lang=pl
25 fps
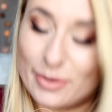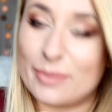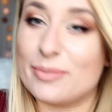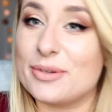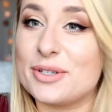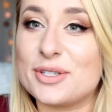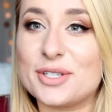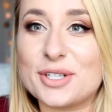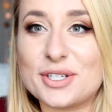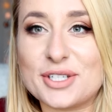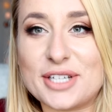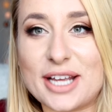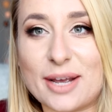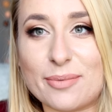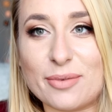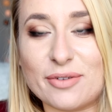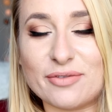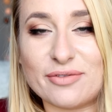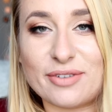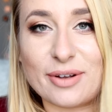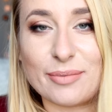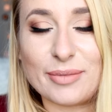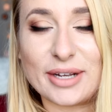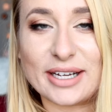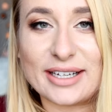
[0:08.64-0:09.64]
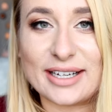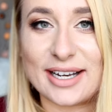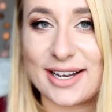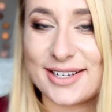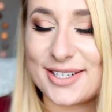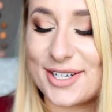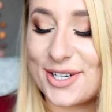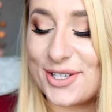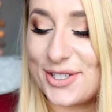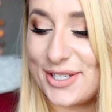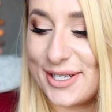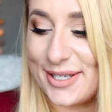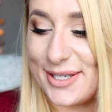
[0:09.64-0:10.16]
pomysł, że chciałabym wam
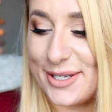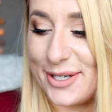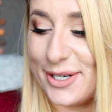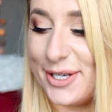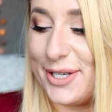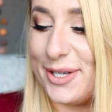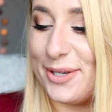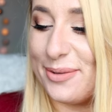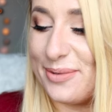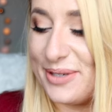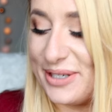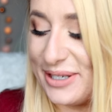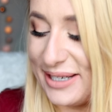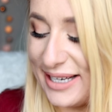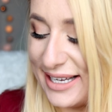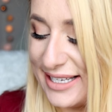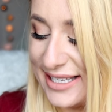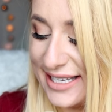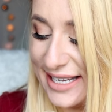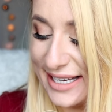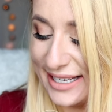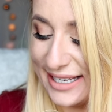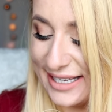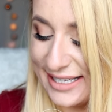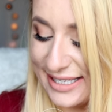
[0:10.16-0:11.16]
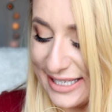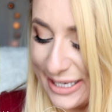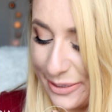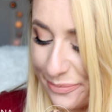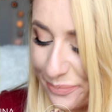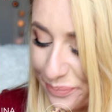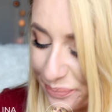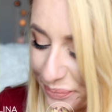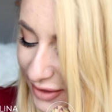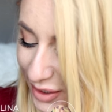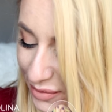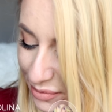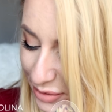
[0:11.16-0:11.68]
nagrać jeszcze coś przy okazji jak
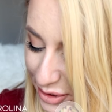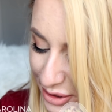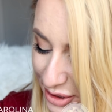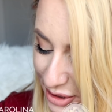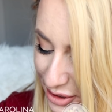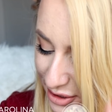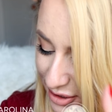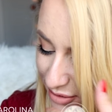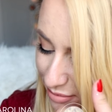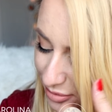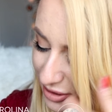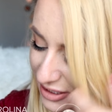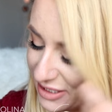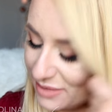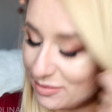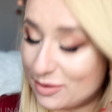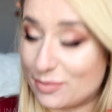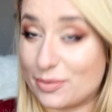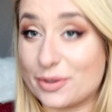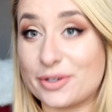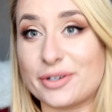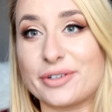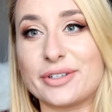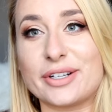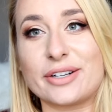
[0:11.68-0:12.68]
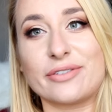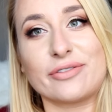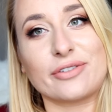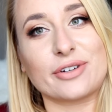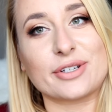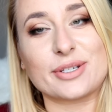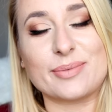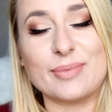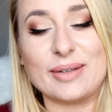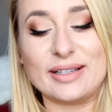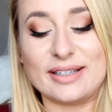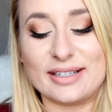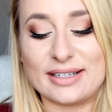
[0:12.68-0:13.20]
jestem, bo dziś robię sobie porządek w
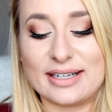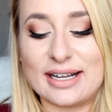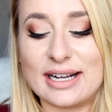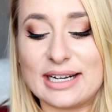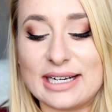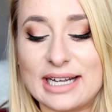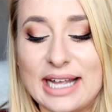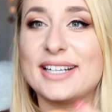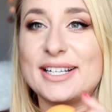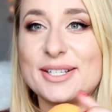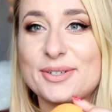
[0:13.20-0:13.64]
kosmetykach.